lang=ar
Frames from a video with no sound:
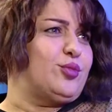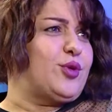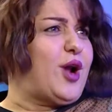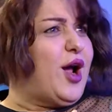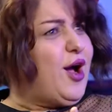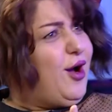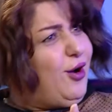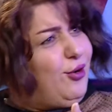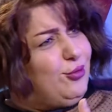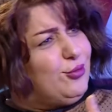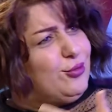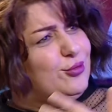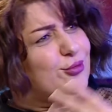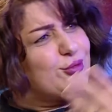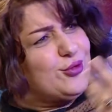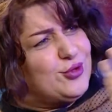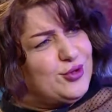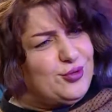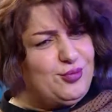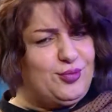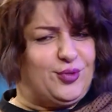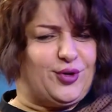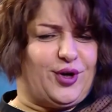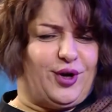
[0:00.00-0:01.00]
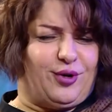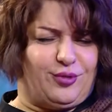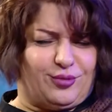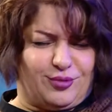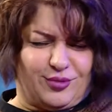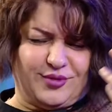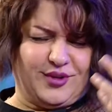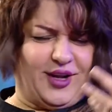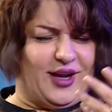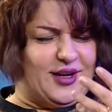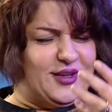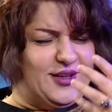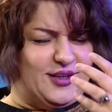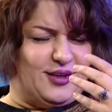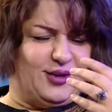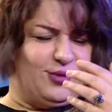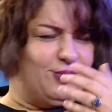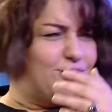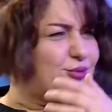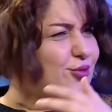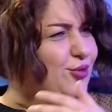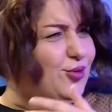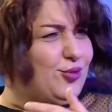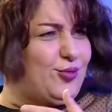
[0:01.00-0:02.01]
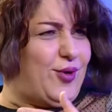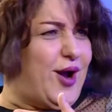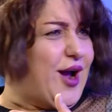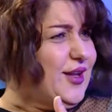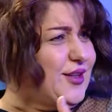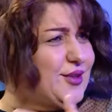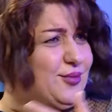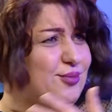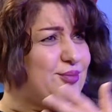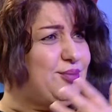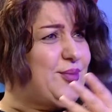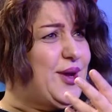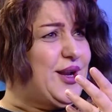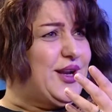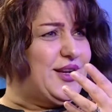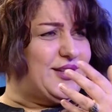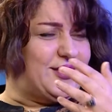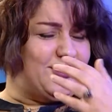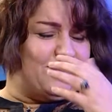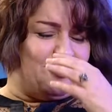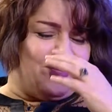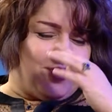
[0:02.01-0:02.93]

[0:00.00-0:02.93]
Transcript: راحوا وكبروا يعني كل واحد ببلد